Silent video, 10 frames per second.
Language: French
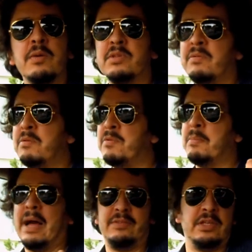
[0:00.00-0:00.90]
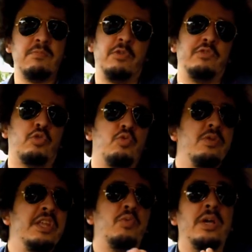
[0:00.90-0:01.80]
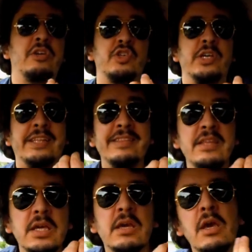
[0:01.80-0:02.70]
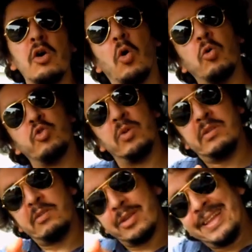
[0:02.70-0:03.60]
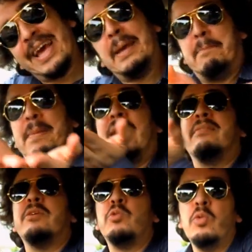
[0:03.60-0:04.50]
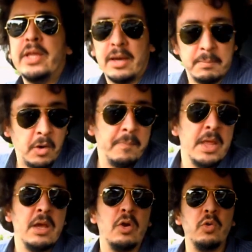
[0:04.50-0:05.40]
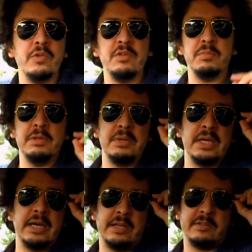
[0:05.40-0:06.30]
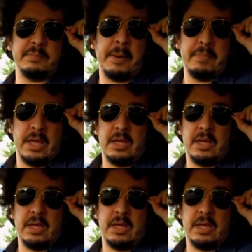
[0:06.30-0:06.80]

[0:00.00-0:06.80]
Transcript: et vous avez fait pratiquement une sorte de nettoyage ethnique en choisissant très particulièrement le type d'émigré, n'est-ce pas,